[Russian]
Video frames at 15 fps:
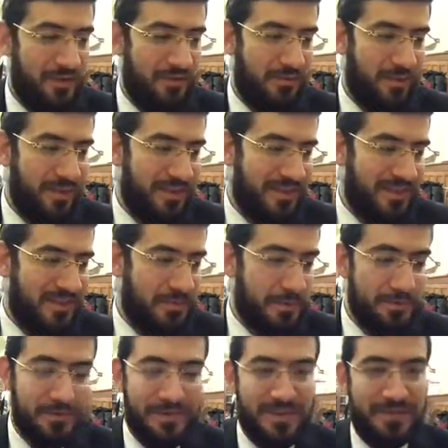его нельзя
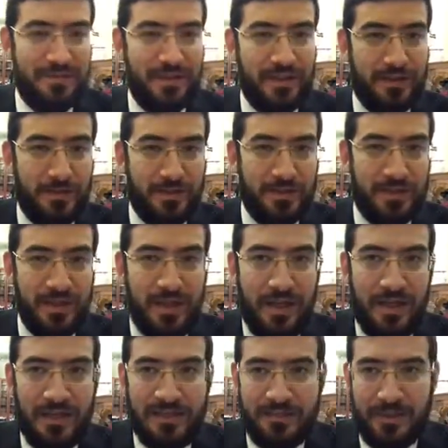использовать для своих нужд.
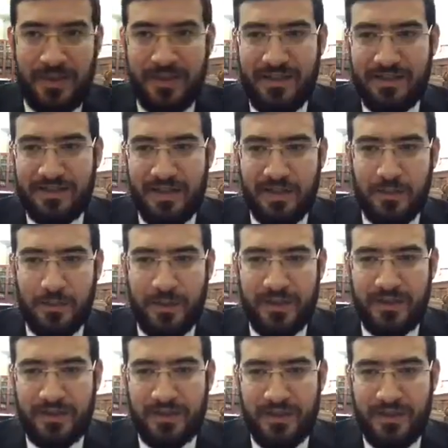Теперь есть
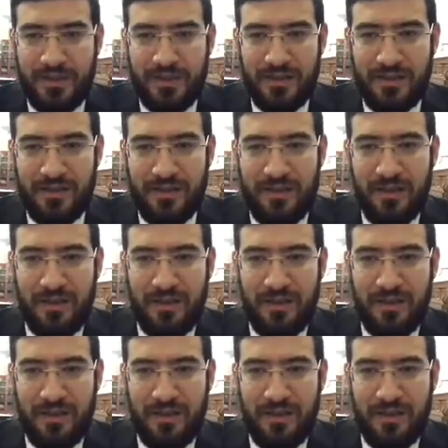жертвоприношения,